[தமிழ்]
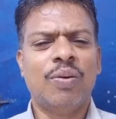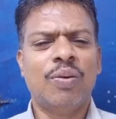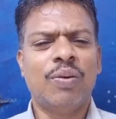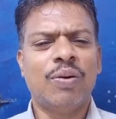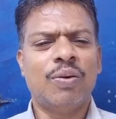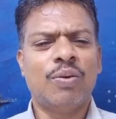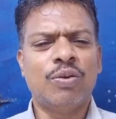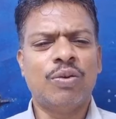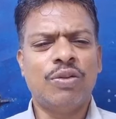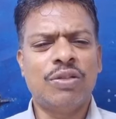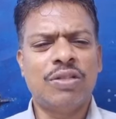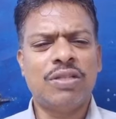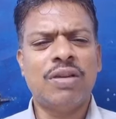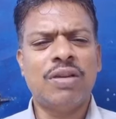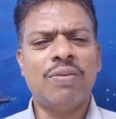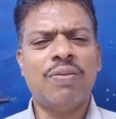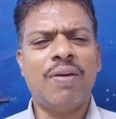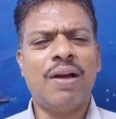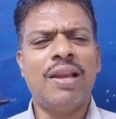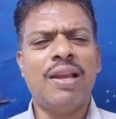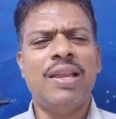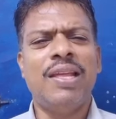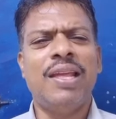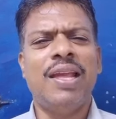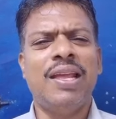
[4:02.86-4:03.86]
ஒருவன்
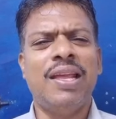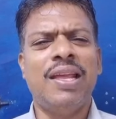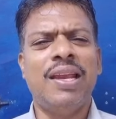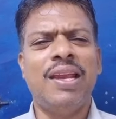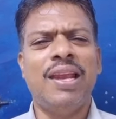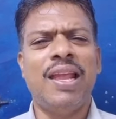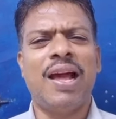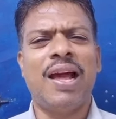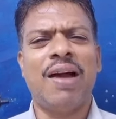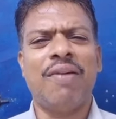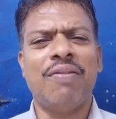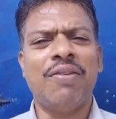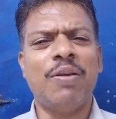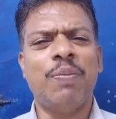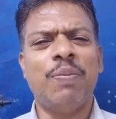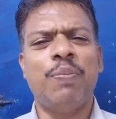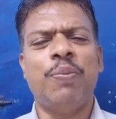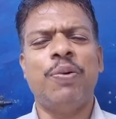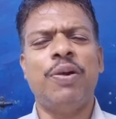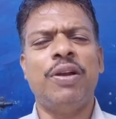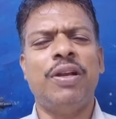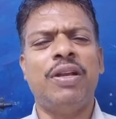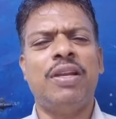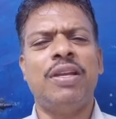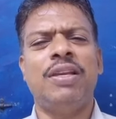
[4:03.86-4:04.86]
குற்றவாளியே இல்லை அவனை
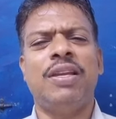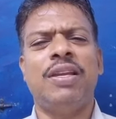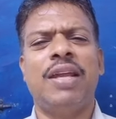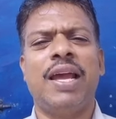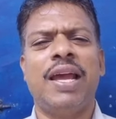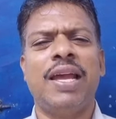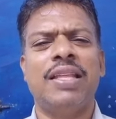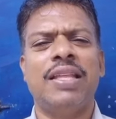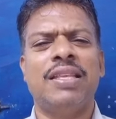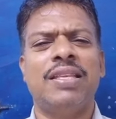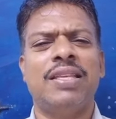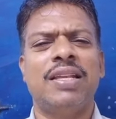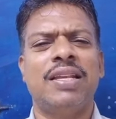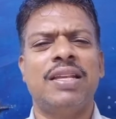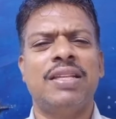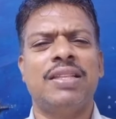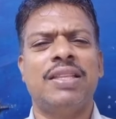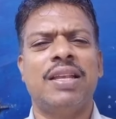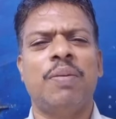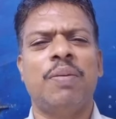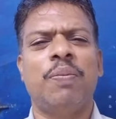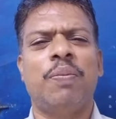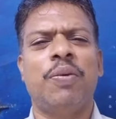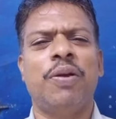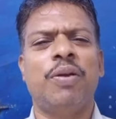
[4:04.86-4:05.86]
போயிட்டு
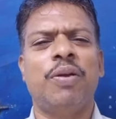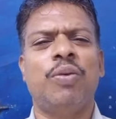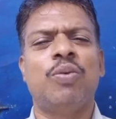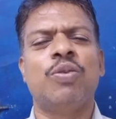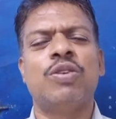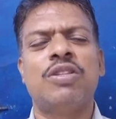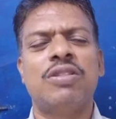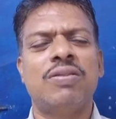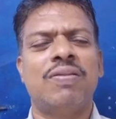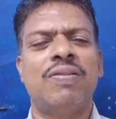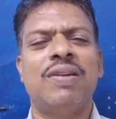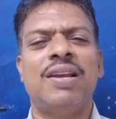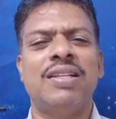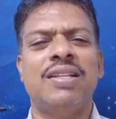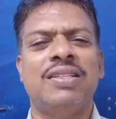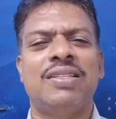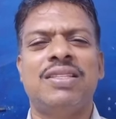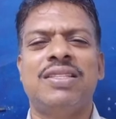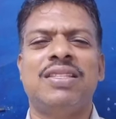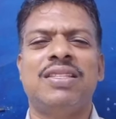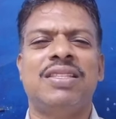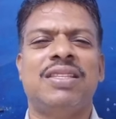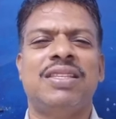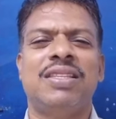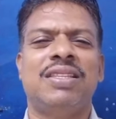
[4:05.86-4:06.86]
நியாயஸ்தானத்தில் போய் குற்றவாளியை
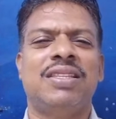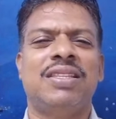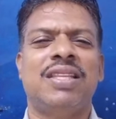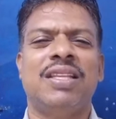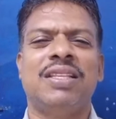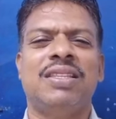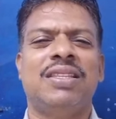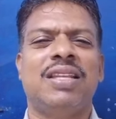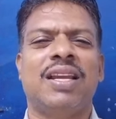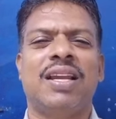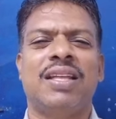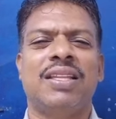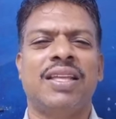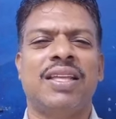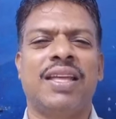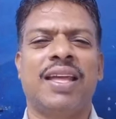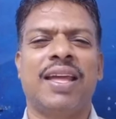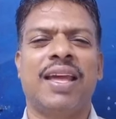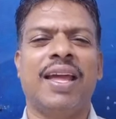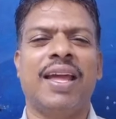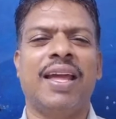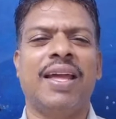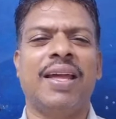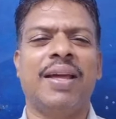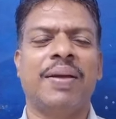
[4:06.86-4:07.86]

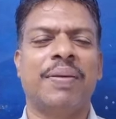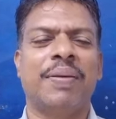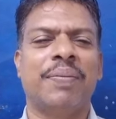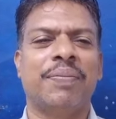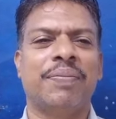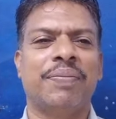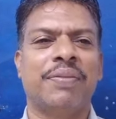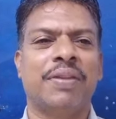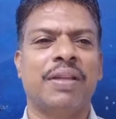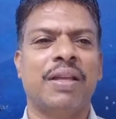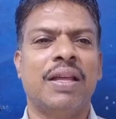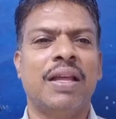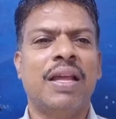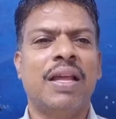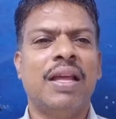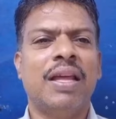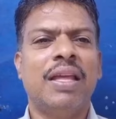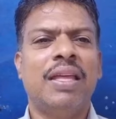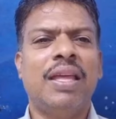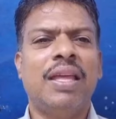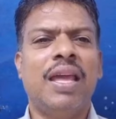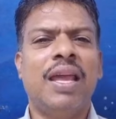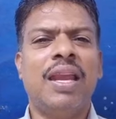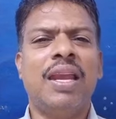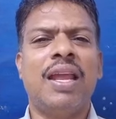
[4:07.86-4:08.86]
தீர்த்துறாதீங்க
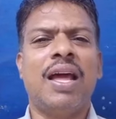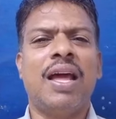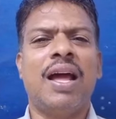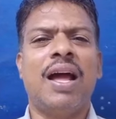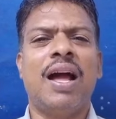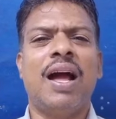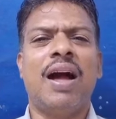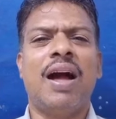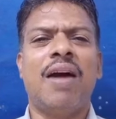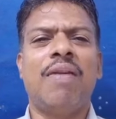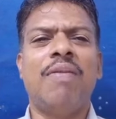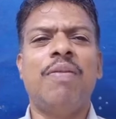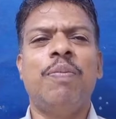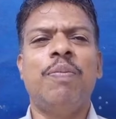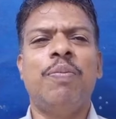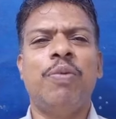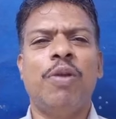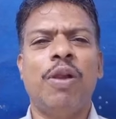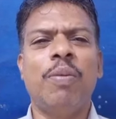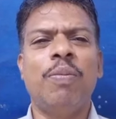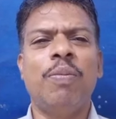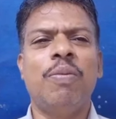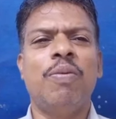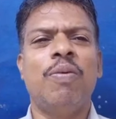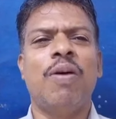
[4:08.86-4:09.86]
ஏன்னா அவன்
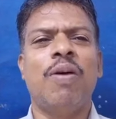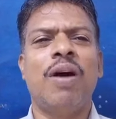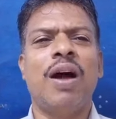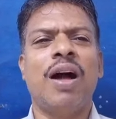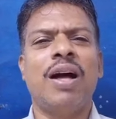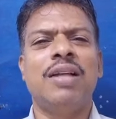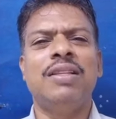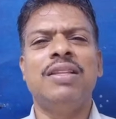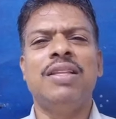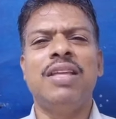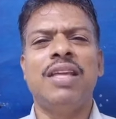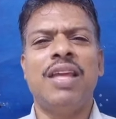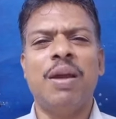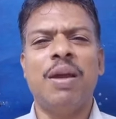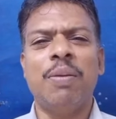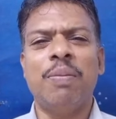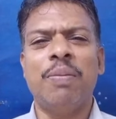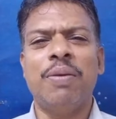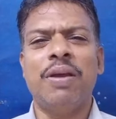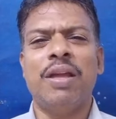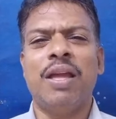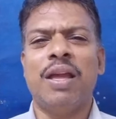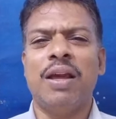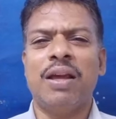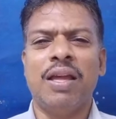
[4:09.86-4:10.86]
புலம்புவான் அது
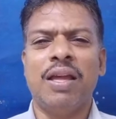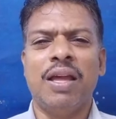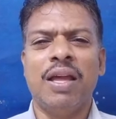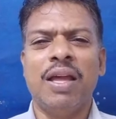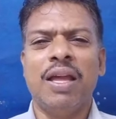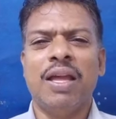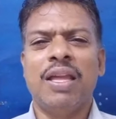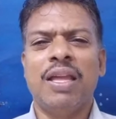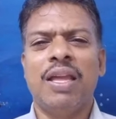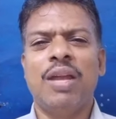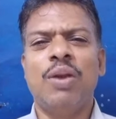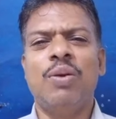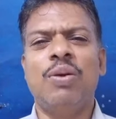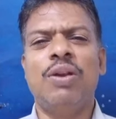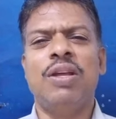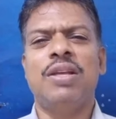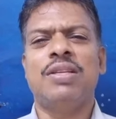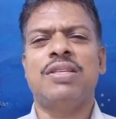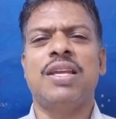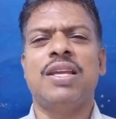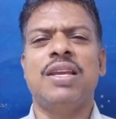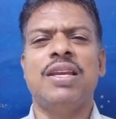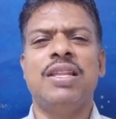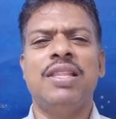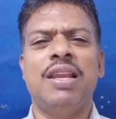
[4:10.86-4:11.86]
ஏமா
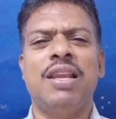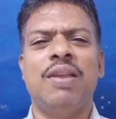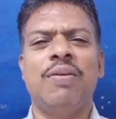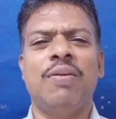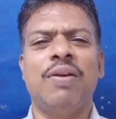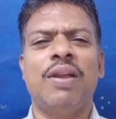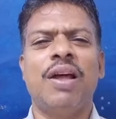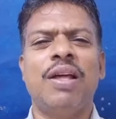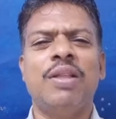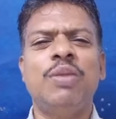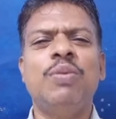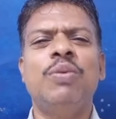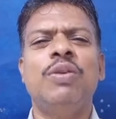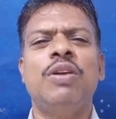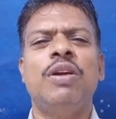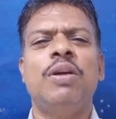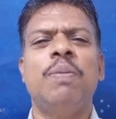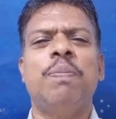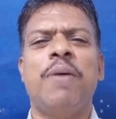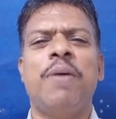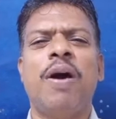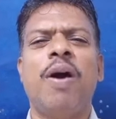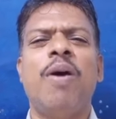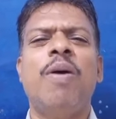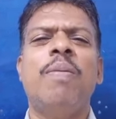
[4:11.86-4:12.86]
என்னுடைய சன்னதியில் வர அது
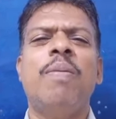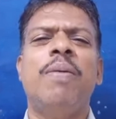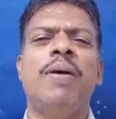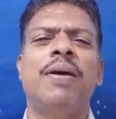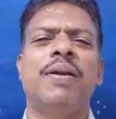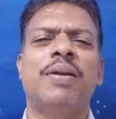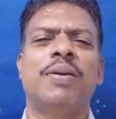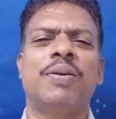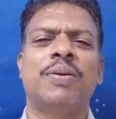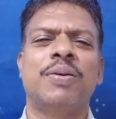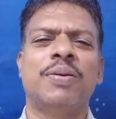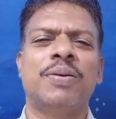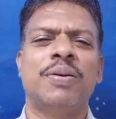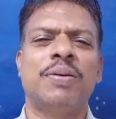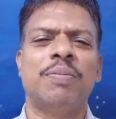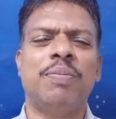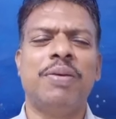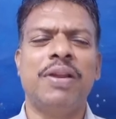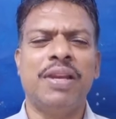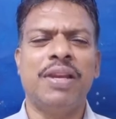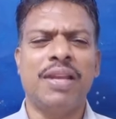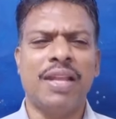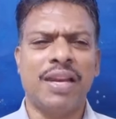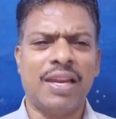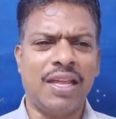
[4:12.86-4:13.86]
உனக்கு பாவமாக இருக்கும்
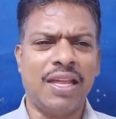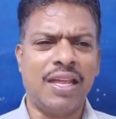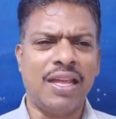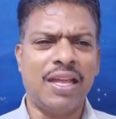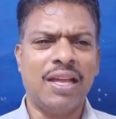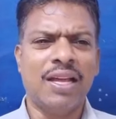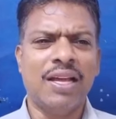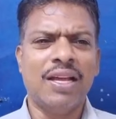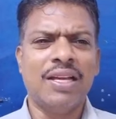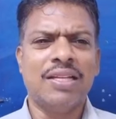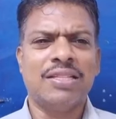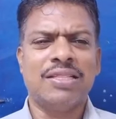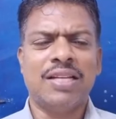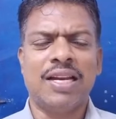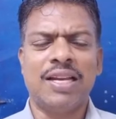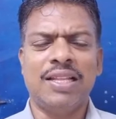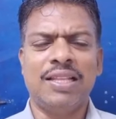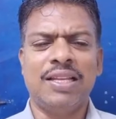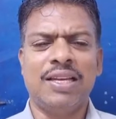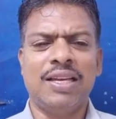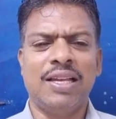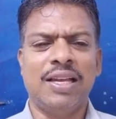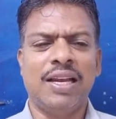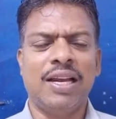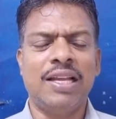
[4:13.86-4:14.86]
இப்படி நிறைய
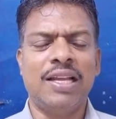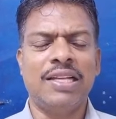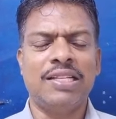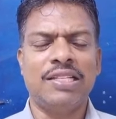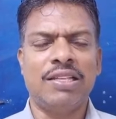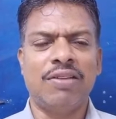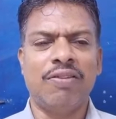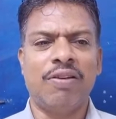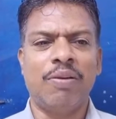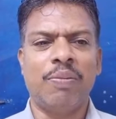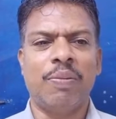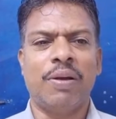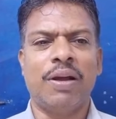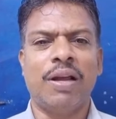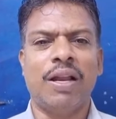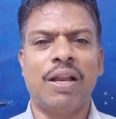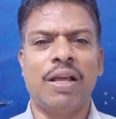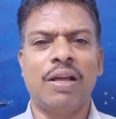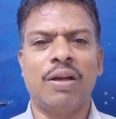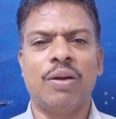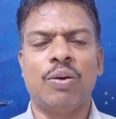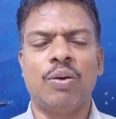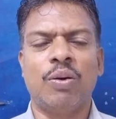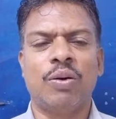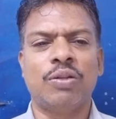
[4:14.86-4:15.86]
சட்டத்திட்டங்களை இஸ்ரேல்
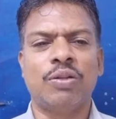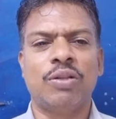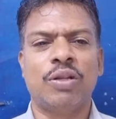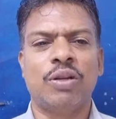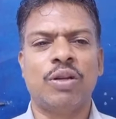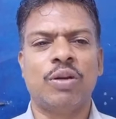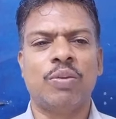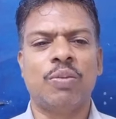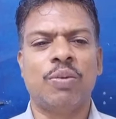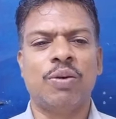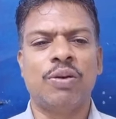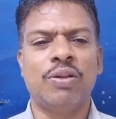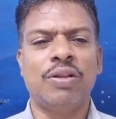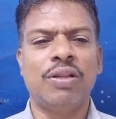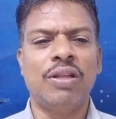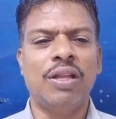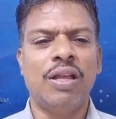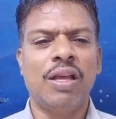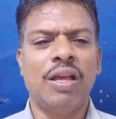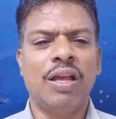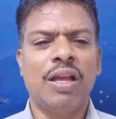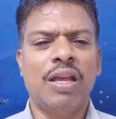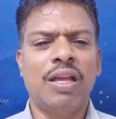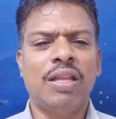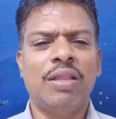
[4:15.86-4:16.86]
மக்களுக்கு கொடுத்துருக்கும் பொழுது
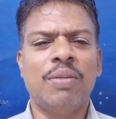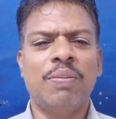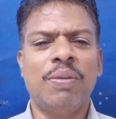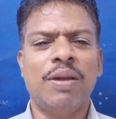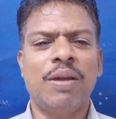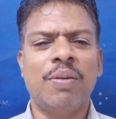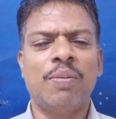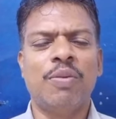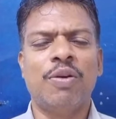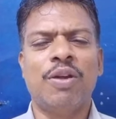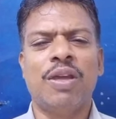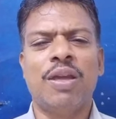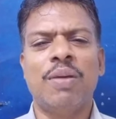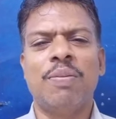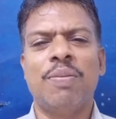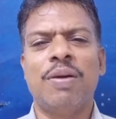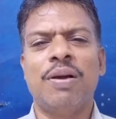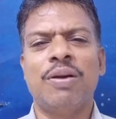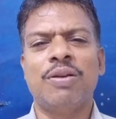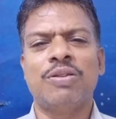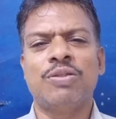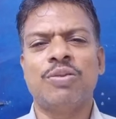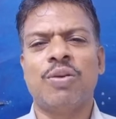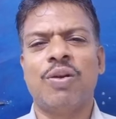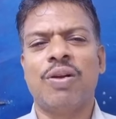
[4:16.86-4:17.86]
இது மிக
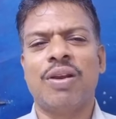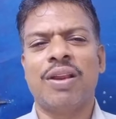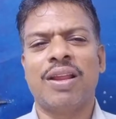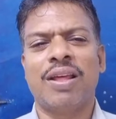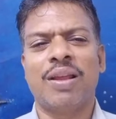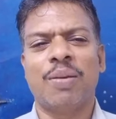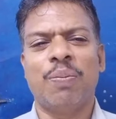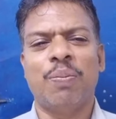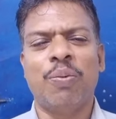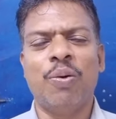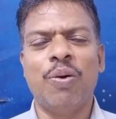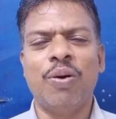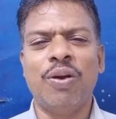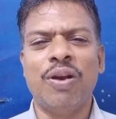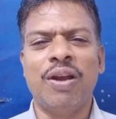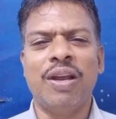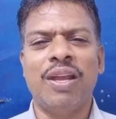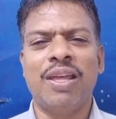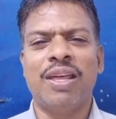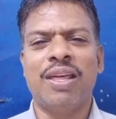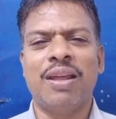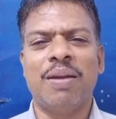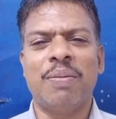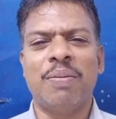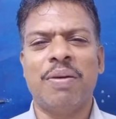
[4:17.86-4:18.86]
முக்கியமாக சொல்றார் போர்
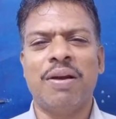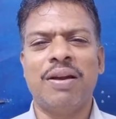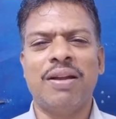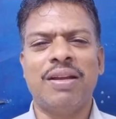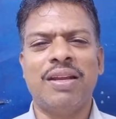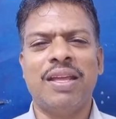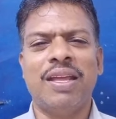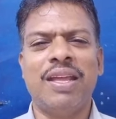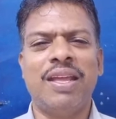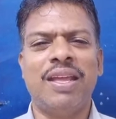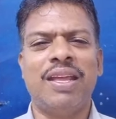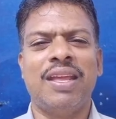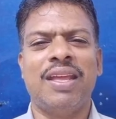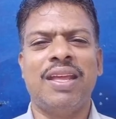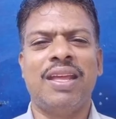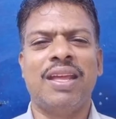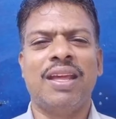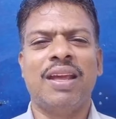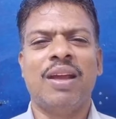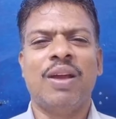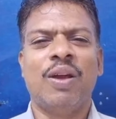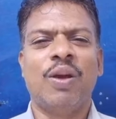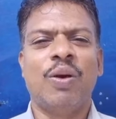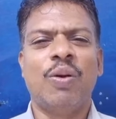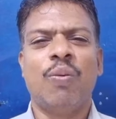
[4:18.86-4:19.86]
அடிக்கிற மாட்டை
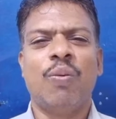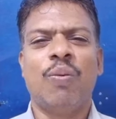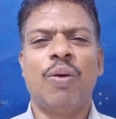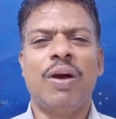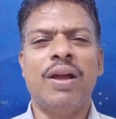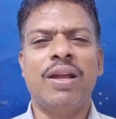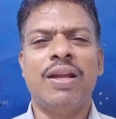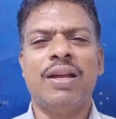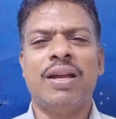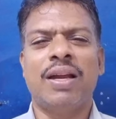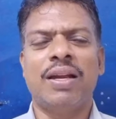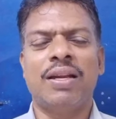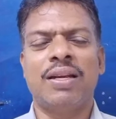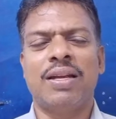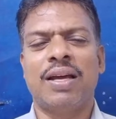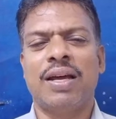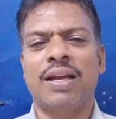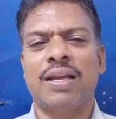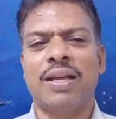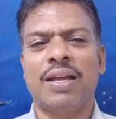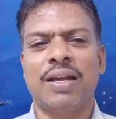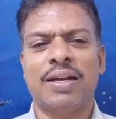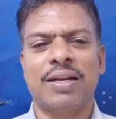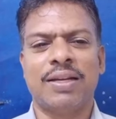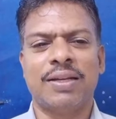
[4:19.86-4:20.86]

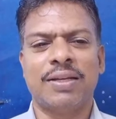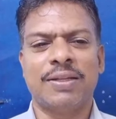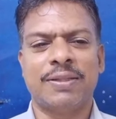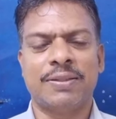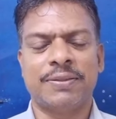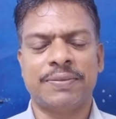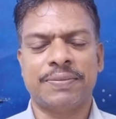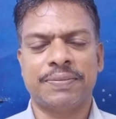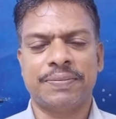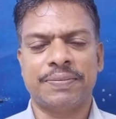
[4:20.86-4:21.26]
வாய்க்கட்டாயாக